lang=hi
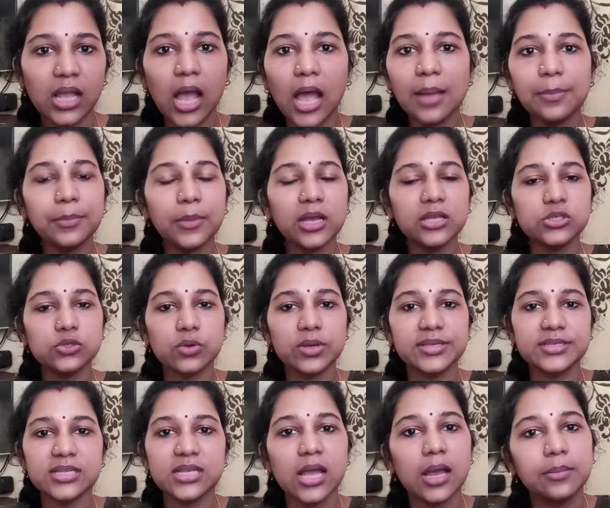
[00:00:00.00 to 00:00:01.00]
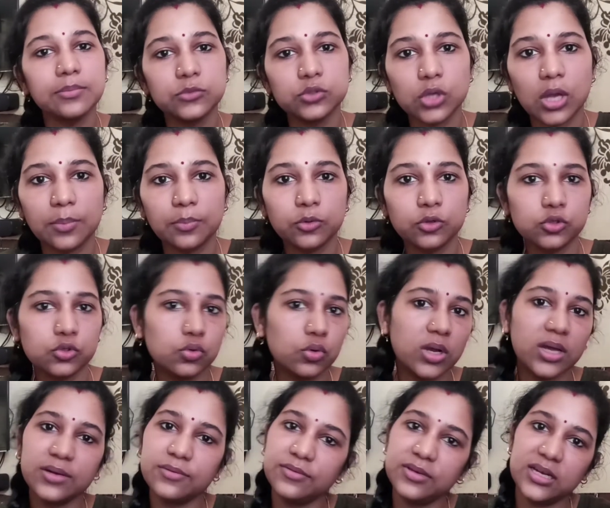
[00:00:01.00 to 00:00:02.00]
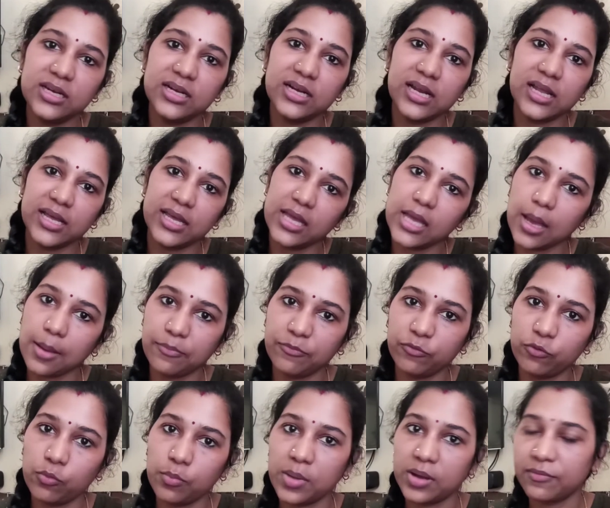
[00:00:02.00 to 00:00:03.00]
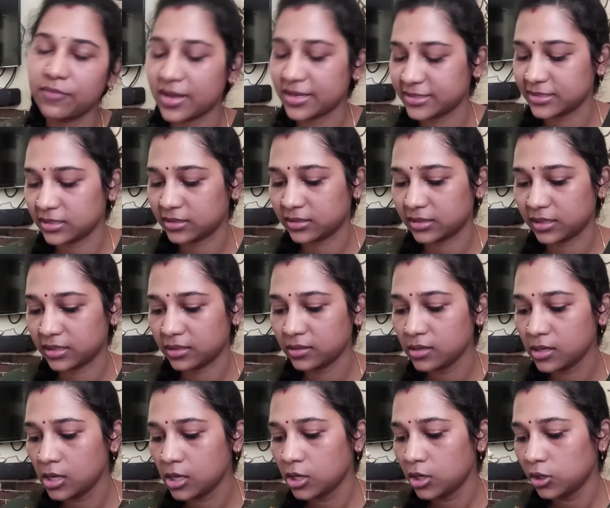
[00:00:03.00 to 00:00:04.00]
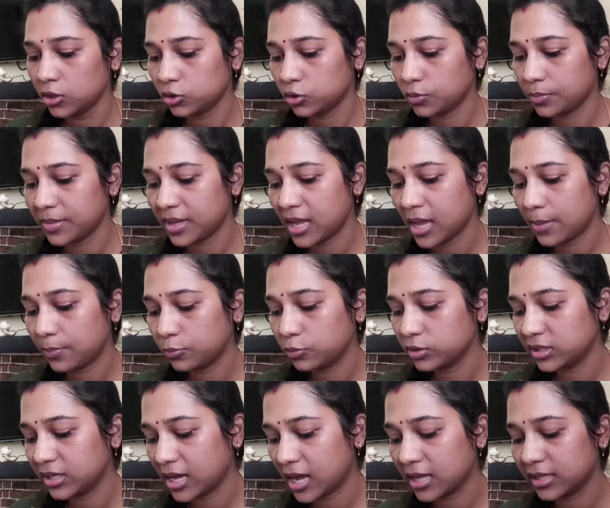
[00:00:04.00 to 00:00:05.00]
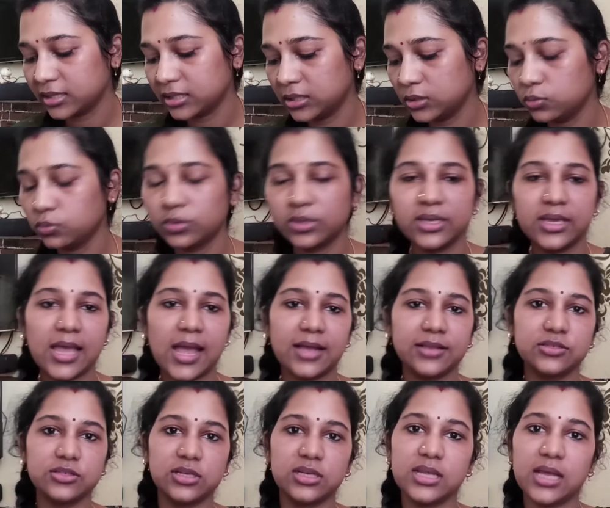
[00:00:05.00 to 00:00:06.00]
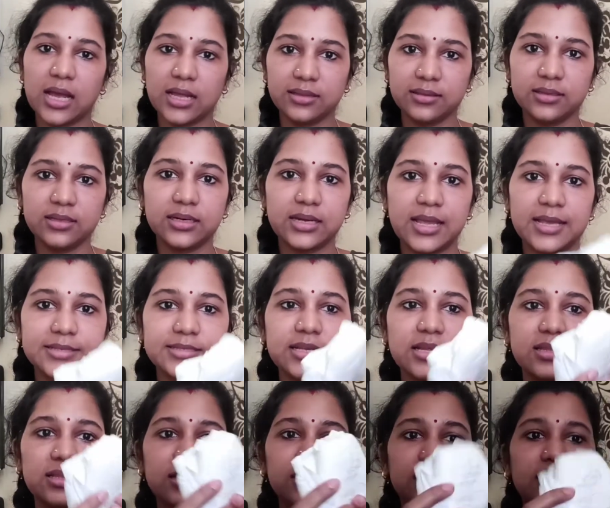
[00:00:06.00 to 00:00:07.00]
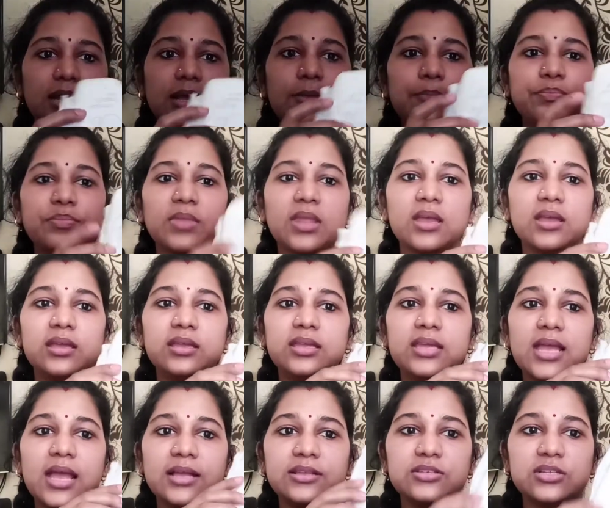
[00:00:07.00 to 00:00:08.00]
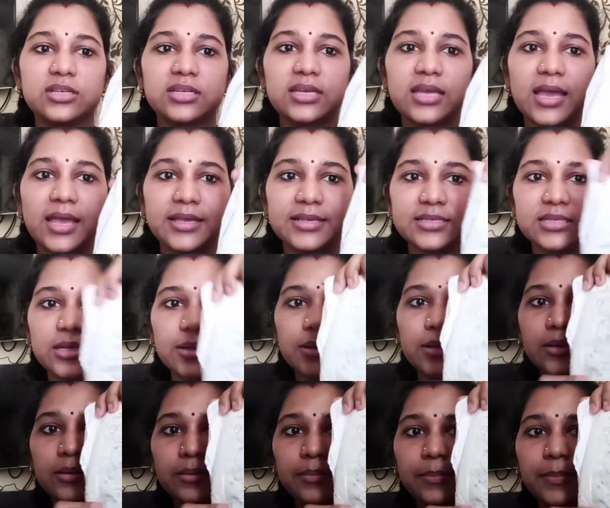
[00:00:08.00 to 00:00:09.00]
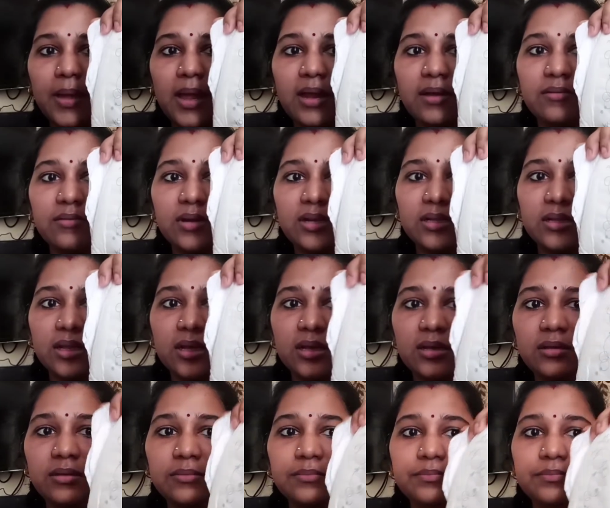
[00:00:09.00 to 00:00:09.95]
आपका चॉइस है आप आपको जो कन्वीनियंट लगे आप वो मंगवा सकते हैं तो मैं आपको दिखाती हूँ कि एक्चुअली अंदर कैसा दिखता है ये एक्चुअली ऐसा पैड रहता है